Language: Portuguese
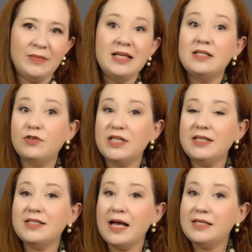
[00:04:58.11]
Se você
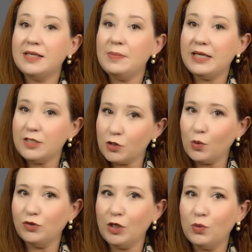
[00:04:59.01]
quiser receber esses
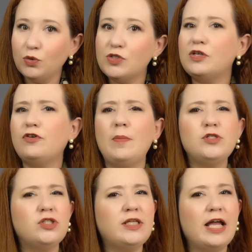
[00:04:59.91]
conteúdos em forma
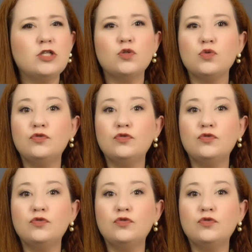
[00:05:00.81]
de textos,